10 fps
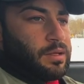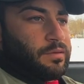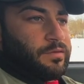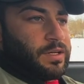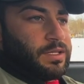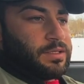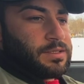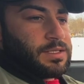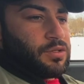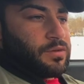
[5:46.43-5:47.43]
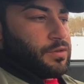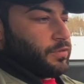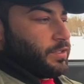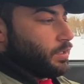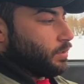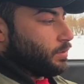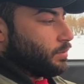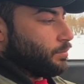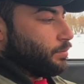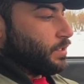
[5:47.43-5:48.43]
weil das irgendwie auf deren
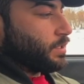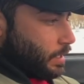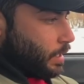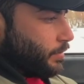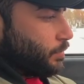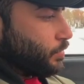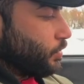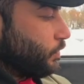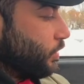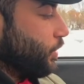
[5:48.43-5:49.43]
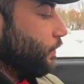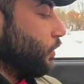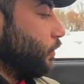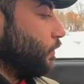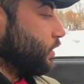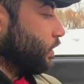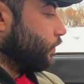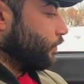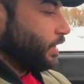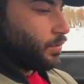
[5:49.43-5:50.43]
misst. Aber da muss irgendwas schiefgelaufen sein
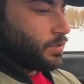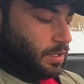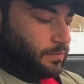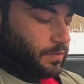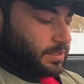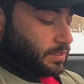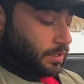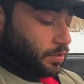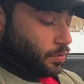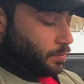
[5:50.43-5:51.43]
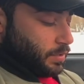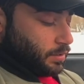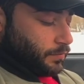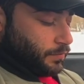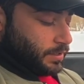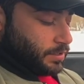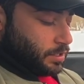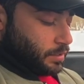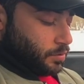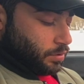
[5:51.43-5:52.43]
vom Werk aus. Was sie da genau gemacht haben, weiß ich
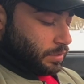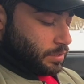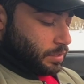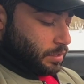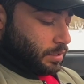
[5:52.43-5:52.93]
leider auch nicht.